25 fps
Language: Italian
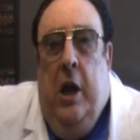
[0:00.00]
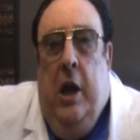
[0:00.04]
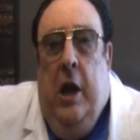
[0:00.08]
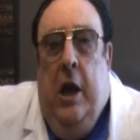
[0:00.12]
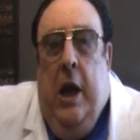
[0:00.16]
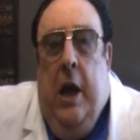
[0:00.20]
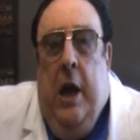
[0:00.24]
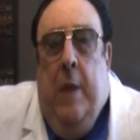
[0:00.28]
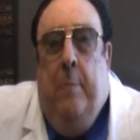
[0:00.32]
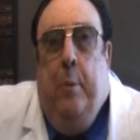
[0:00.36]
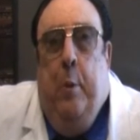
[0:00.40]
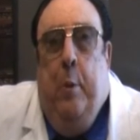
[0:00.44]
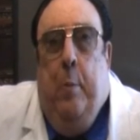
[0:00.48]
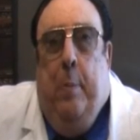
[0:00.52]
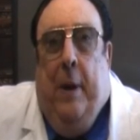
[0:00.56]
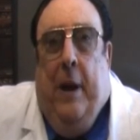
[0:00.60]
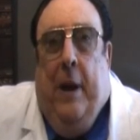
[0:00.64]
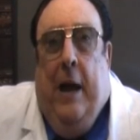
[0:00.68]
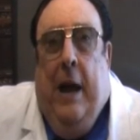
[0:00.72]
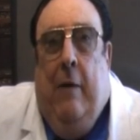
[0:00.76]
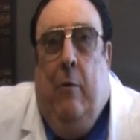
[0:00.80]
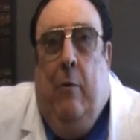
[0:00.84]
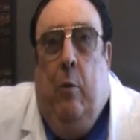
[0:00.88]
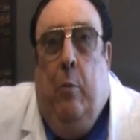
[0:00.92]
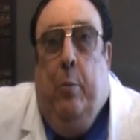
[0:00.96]
e più
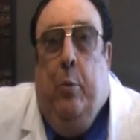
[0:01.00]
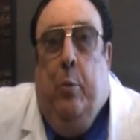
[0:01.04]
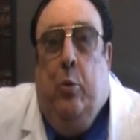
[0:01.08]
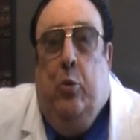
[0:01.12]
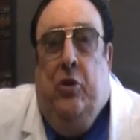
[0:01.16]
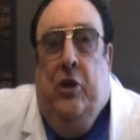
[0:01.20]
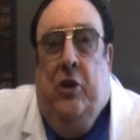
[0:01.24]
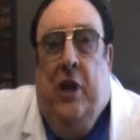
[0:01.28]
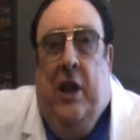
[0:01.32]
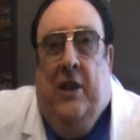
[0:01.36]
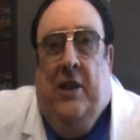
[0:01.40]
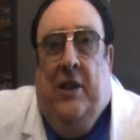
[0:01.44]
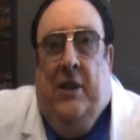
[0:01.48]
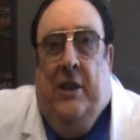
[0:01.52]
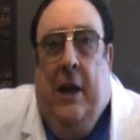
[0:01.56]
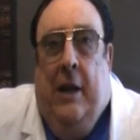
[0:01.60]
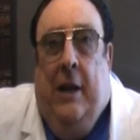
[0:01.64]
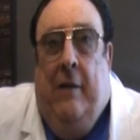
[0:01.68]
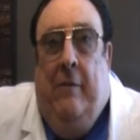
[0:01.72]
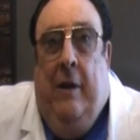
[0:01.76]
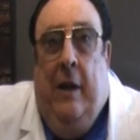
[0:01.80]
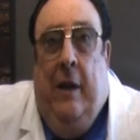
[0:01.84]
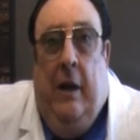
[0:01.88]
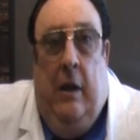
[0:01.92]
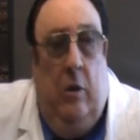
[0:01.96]
pregavo più si
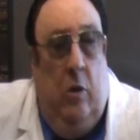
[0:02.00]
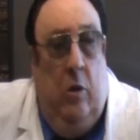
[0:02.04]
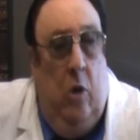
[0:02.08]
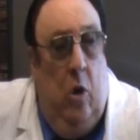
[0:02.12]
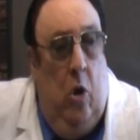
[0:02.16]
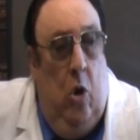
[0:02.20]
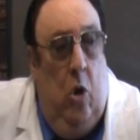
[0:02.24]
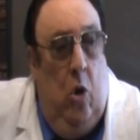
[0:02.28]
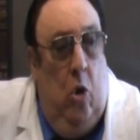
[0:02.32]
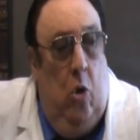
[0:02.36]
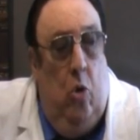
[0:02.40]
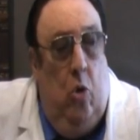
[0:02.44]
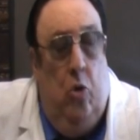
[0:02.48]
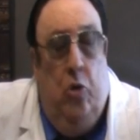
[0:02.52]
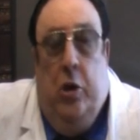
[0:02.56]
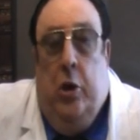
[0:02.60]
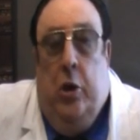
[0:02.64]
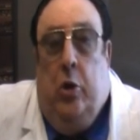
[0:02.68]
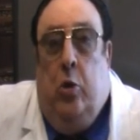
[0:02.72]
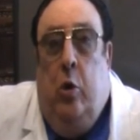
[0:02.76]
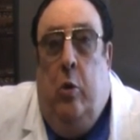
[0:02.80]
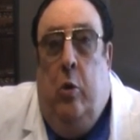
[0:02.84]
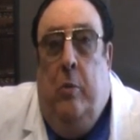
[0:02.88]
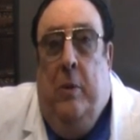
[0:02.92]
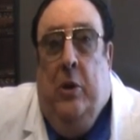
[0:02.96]
alzava.
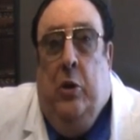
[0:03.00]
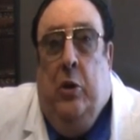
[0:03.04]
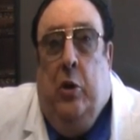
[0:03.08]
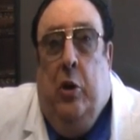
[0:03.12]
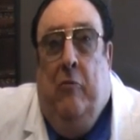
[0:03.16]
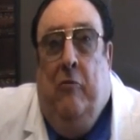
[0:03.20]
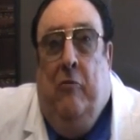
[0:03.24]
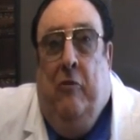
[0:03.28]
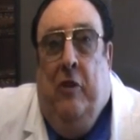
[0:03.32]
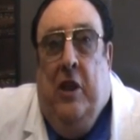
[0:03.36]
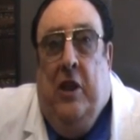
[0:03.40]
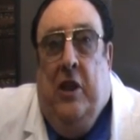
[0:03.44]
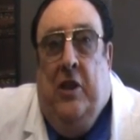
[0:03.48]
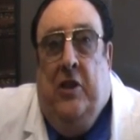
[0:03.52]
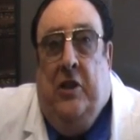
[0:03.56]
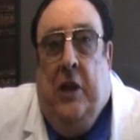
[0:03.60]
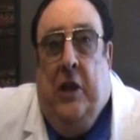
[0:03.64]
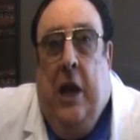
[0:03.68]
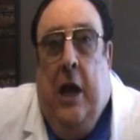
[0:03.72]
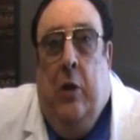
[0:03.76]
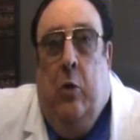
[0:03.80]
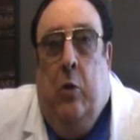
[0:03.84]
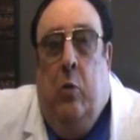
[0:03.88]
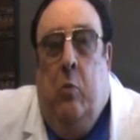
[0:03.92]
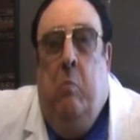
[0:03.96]
Certo il
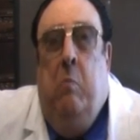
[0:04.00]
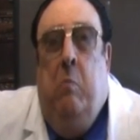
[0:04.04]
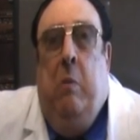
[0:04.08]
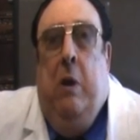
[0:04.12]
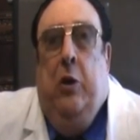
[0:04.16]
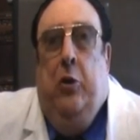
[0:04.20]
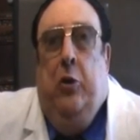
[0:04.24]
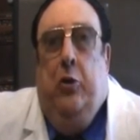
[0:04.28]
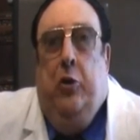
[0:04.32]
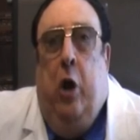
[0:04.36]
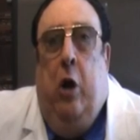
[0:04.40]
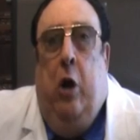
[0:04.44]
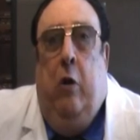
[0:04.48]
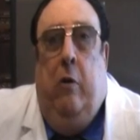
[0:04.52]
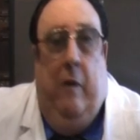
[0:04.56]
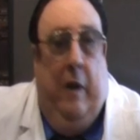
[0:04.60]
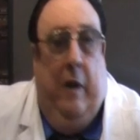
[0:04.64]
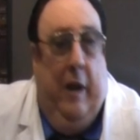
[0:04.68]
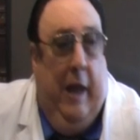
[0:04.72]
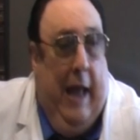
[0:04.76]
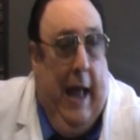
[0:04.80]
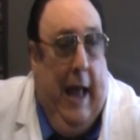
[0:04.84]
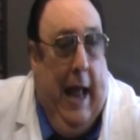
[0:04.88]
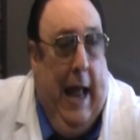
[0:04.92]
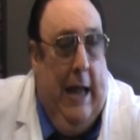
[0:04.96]
fidanzato, un bel
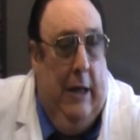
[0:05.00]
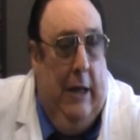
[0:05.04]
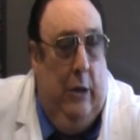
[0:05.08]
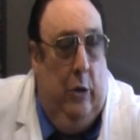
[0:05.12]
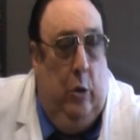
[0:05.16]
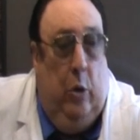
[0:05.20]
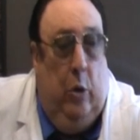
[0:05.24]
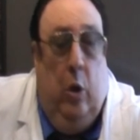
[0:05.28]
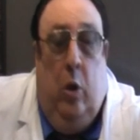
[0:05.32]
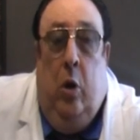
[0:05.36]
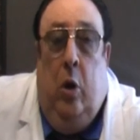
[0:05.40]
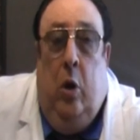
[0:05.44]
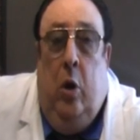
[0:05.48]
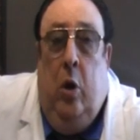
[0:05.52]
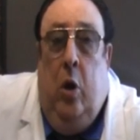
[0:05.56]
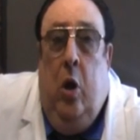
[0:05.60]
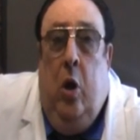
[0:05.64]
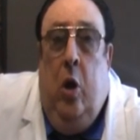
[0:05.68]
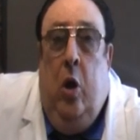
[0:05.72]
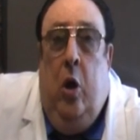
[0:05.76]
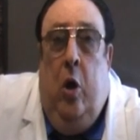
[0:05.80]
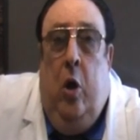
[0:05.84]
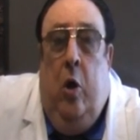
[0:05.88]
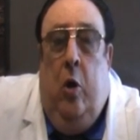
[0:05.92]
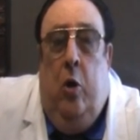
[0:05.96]
giovane alto
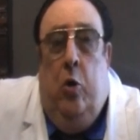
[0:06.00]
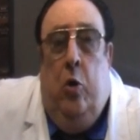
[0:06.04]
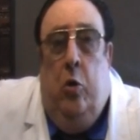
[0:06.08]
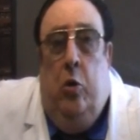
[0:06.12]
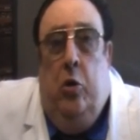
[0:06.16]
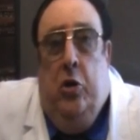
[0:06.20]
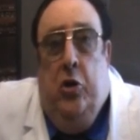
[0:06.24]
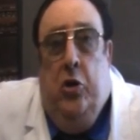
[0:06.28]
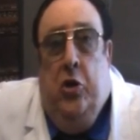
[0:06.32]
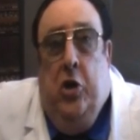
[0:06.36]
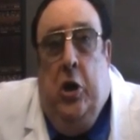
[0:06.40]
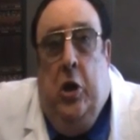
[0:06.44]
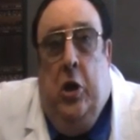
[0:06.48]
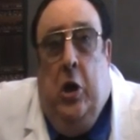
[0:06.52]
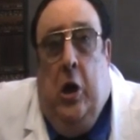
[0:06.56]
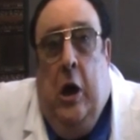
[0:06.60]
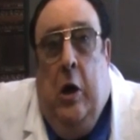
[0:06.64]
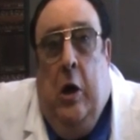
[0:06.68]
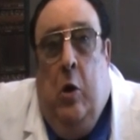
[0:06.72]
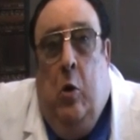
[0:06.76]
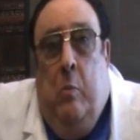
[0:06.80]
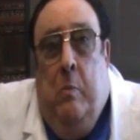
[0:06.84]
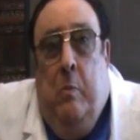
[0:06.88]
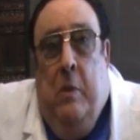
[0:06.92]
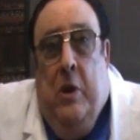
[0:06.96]
di circa
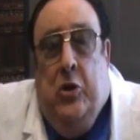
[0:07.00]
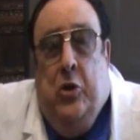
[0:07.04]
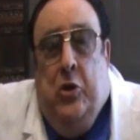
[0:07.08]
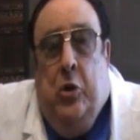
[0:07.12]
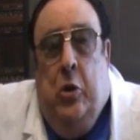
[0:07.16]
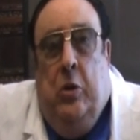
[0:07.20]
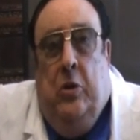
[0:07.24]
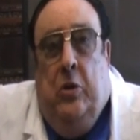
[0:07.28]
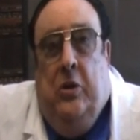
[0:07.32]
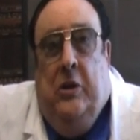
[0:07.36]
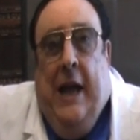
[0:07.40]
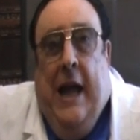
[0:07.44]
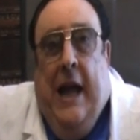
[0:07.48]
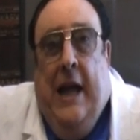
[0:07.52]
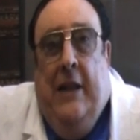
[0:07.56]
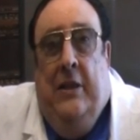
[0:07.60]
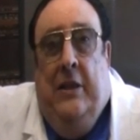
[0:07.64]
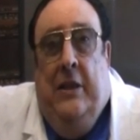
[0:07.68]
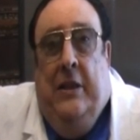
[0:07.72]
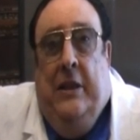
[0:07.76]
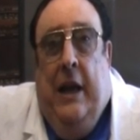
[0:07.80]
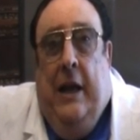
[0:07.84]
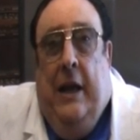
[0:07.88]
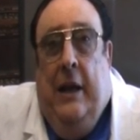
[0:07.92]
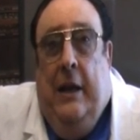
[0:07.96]
un metro e
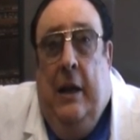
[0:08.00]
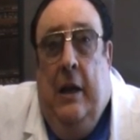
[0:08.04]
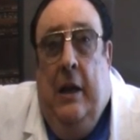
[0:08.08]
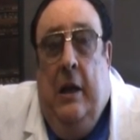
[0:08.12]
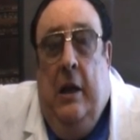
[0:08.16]
ottanta,